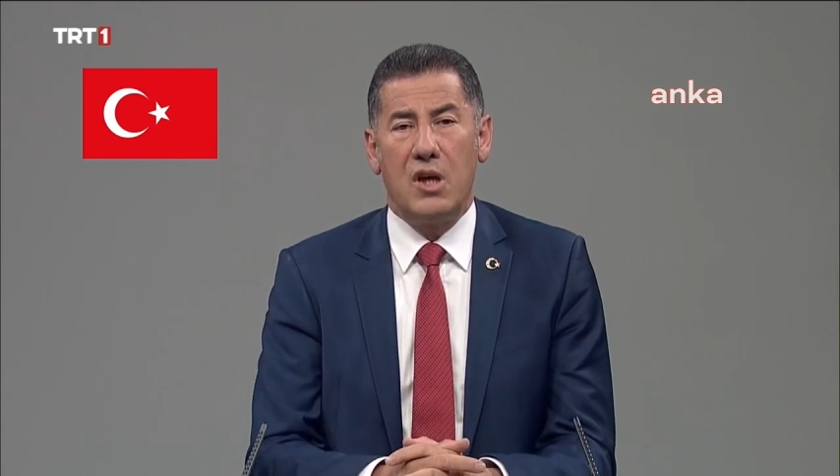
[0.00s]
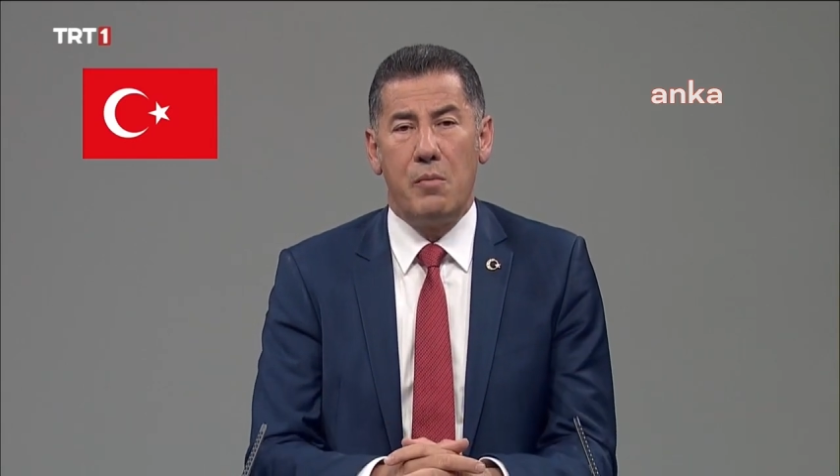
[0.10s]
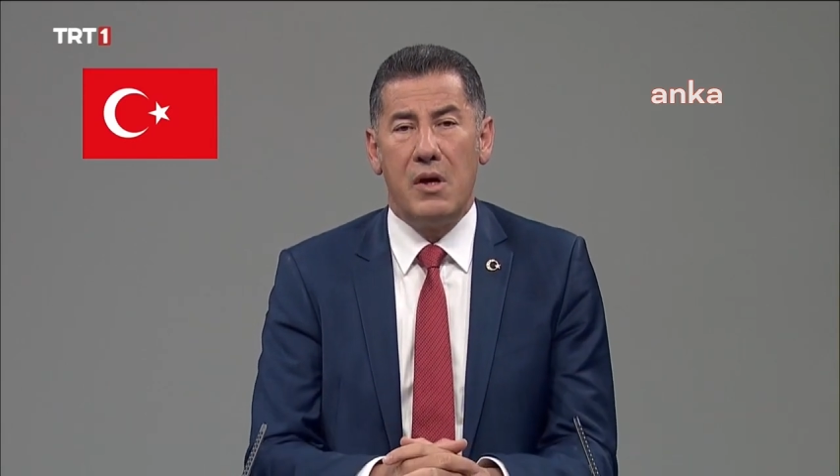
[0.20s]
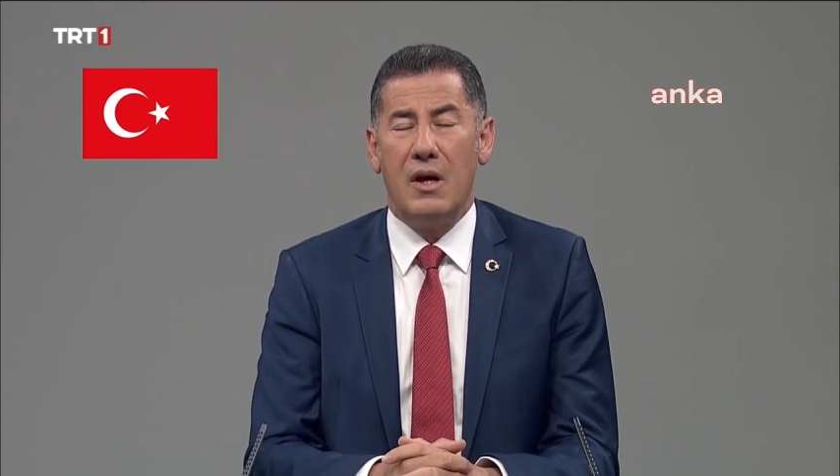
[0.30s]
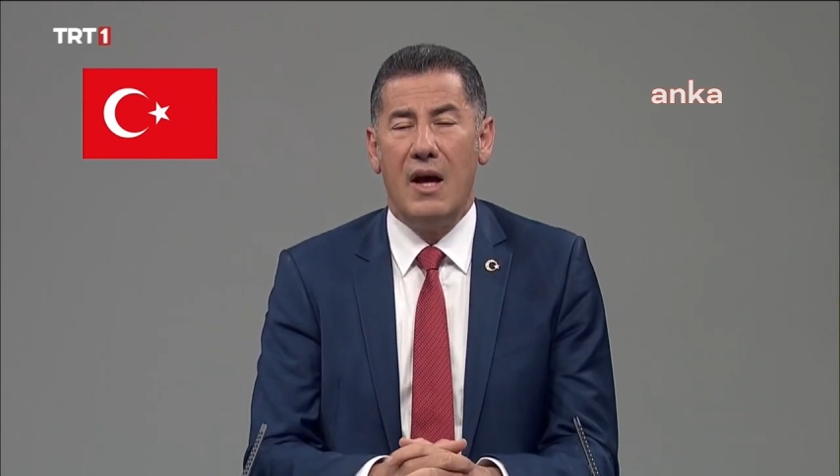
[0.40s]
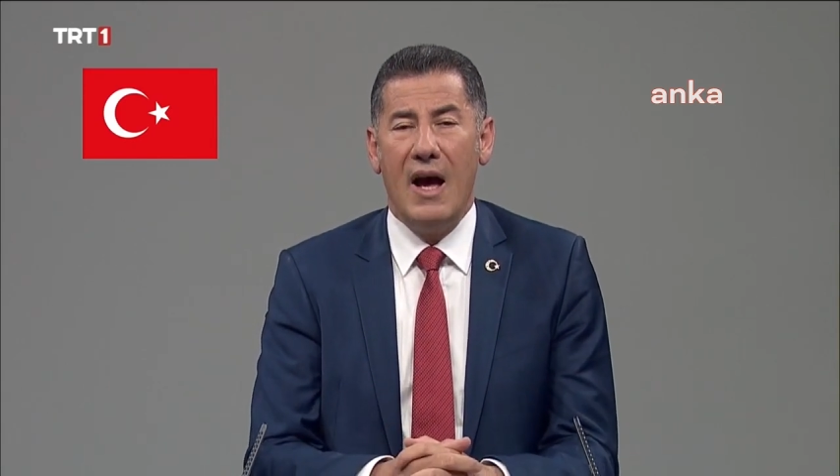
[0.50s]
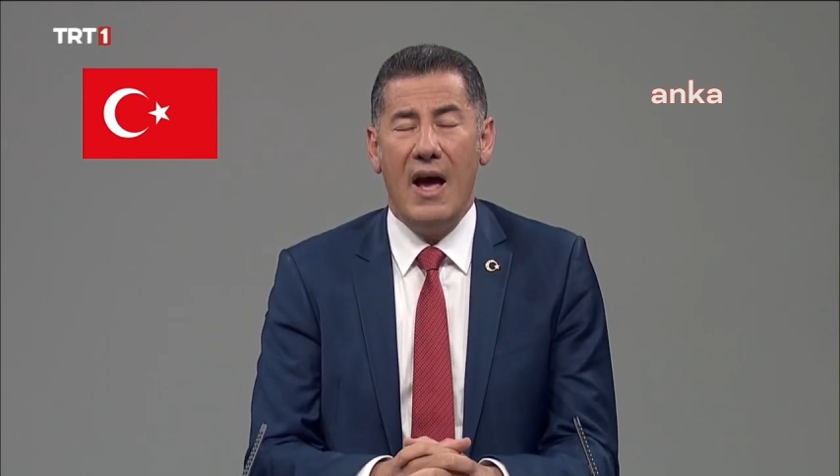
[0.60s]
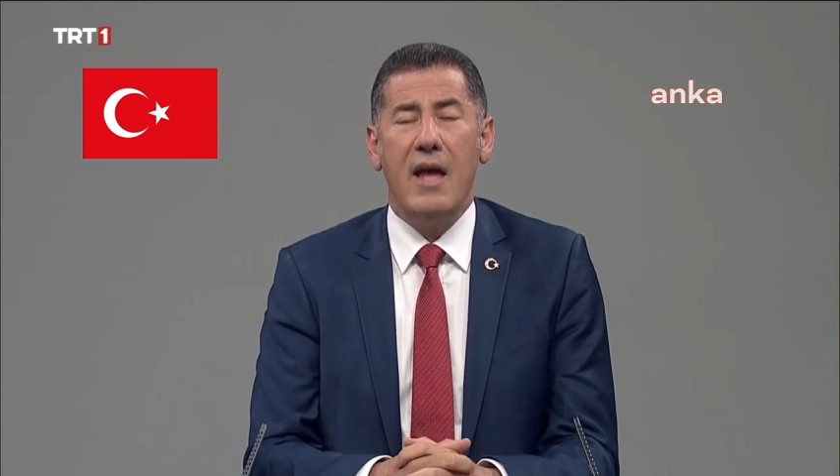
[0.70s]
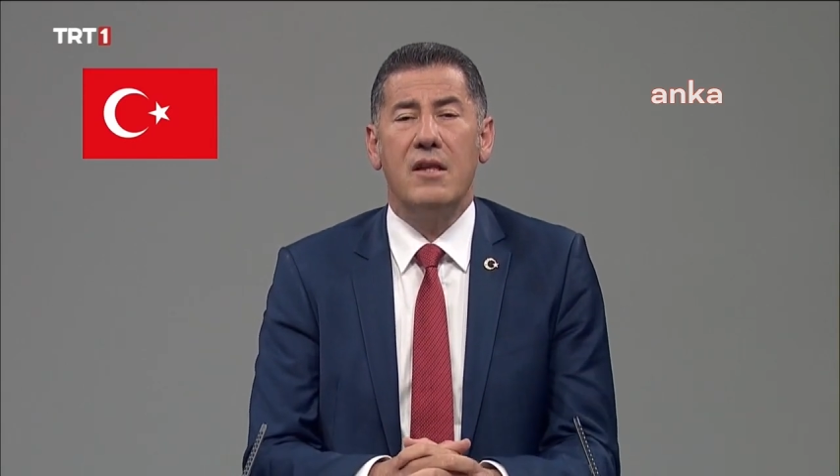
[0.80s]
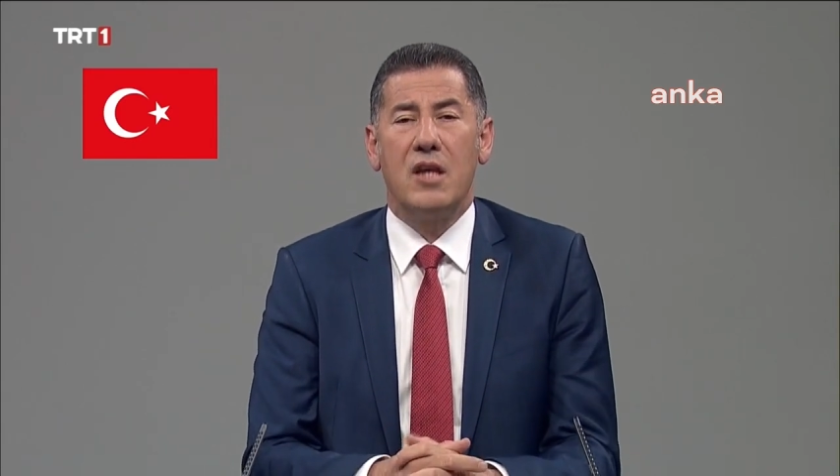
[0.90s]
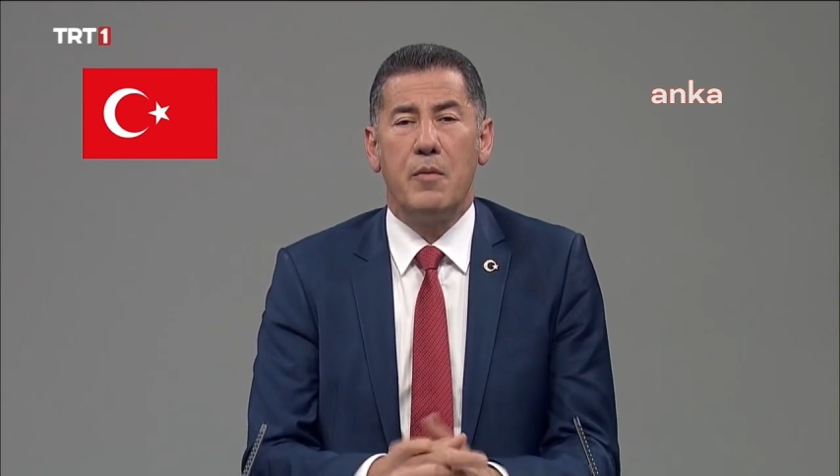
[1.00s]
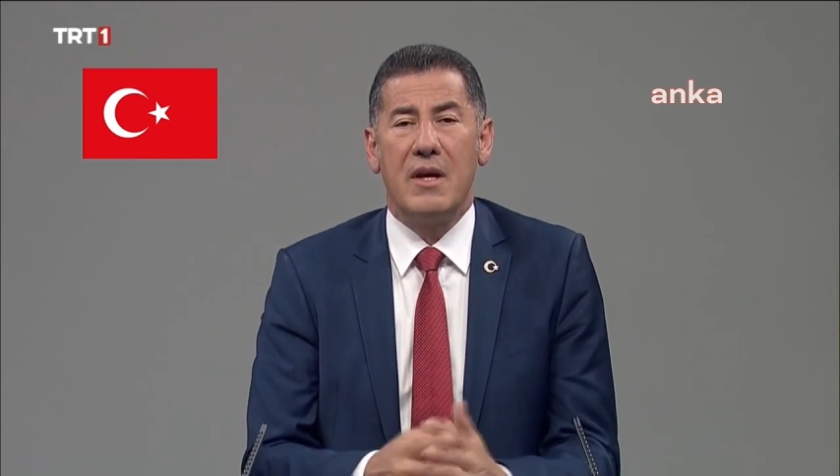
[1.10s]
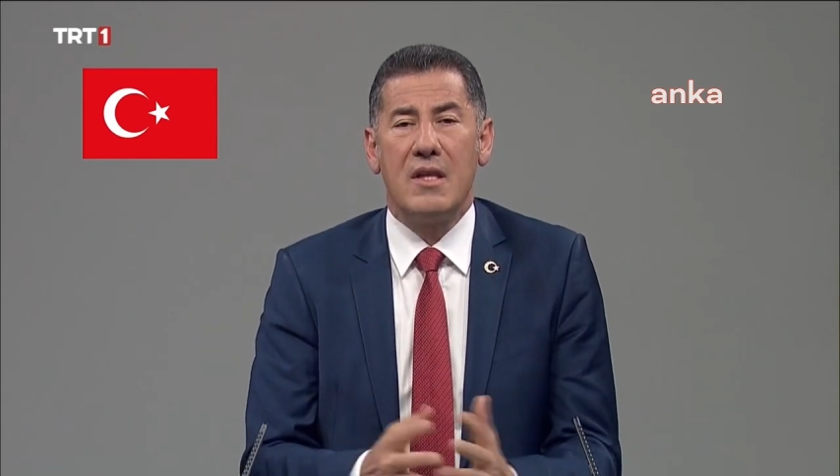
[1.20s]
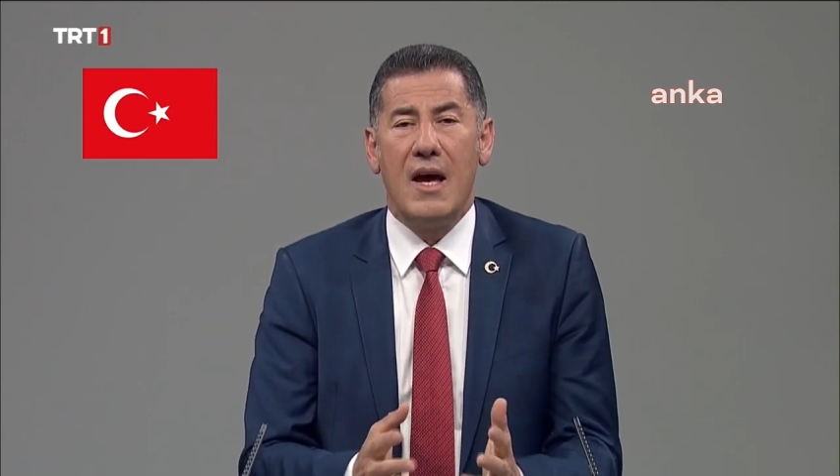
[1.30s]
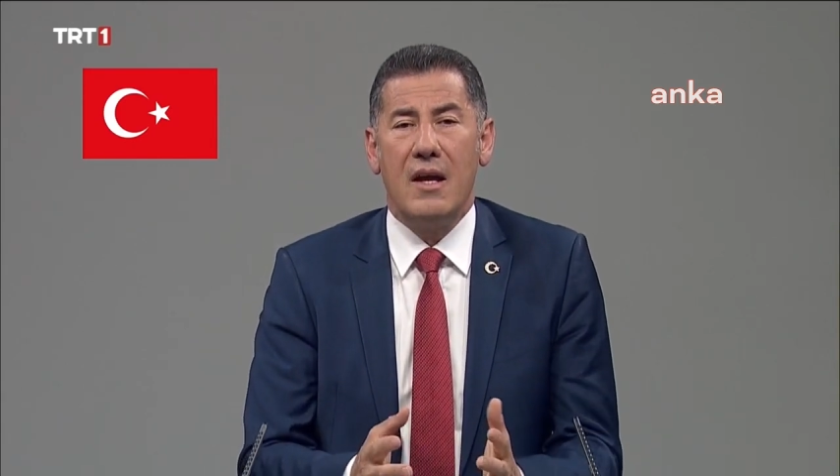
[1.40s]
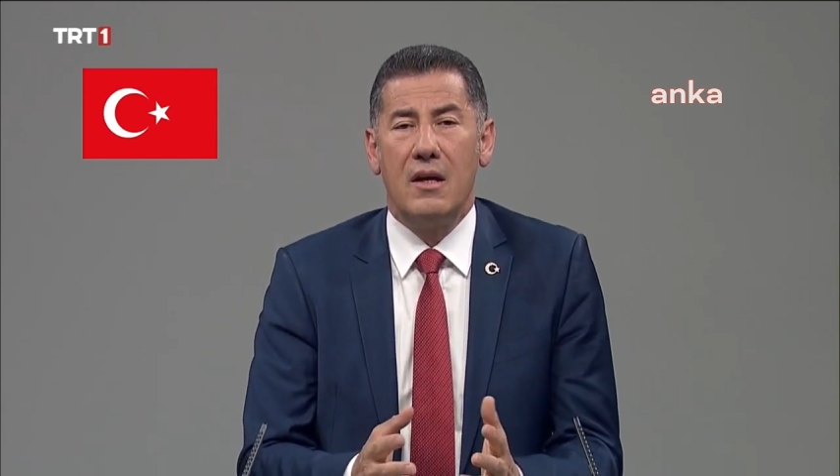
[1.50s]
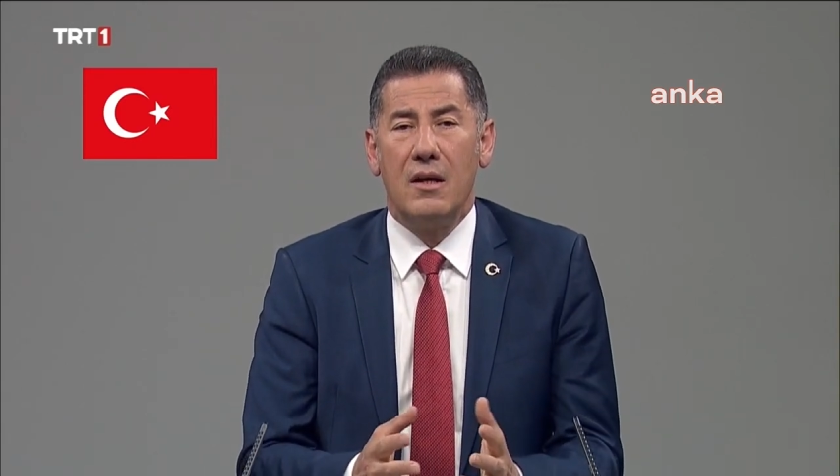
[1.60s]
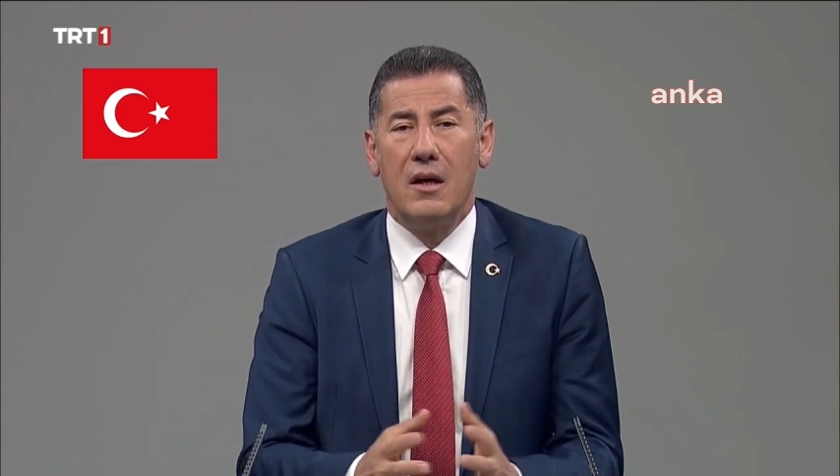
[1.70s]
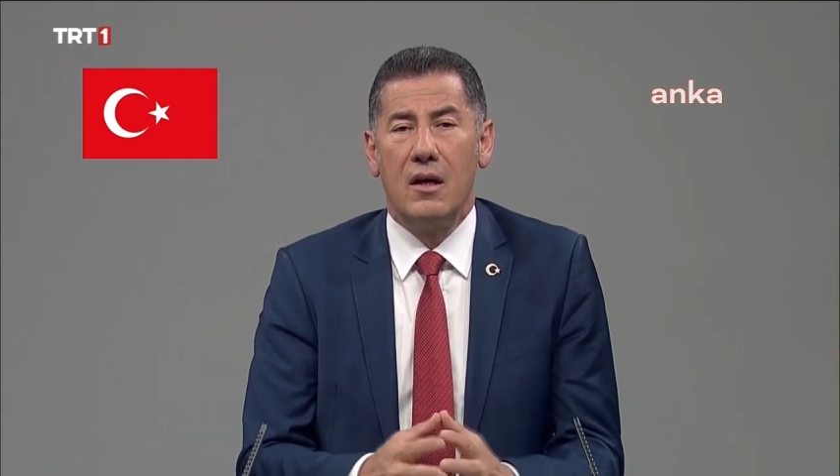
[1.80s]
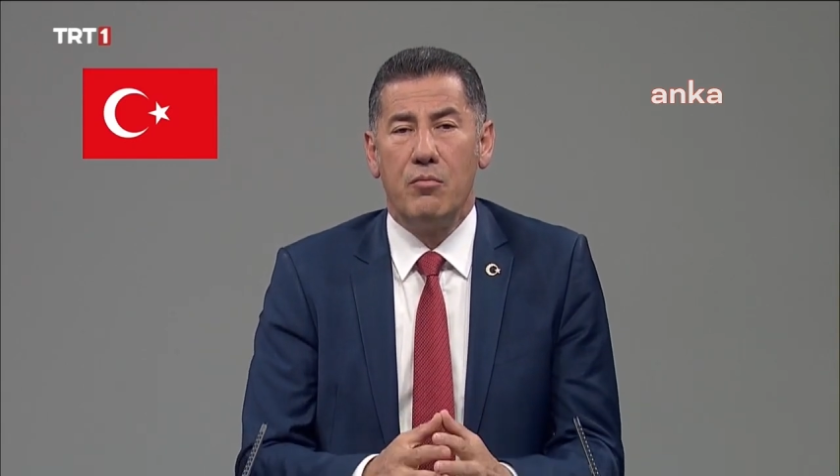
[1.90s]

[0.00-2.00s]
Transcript: gibi en tepeden